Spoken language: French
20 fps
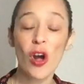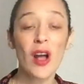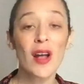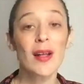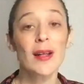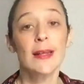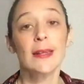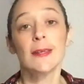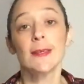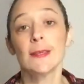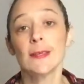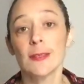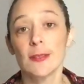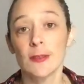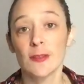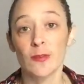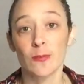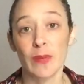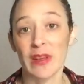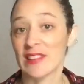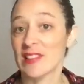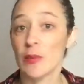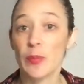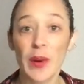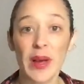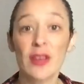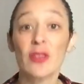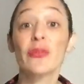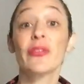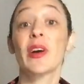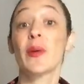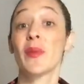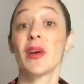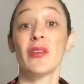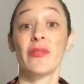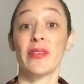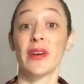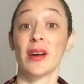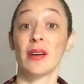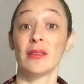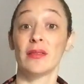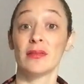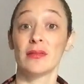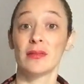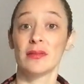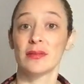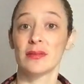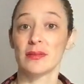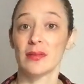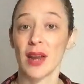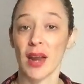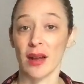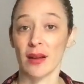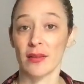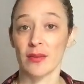ce ben, c'est pas une femme alpha. Voilà.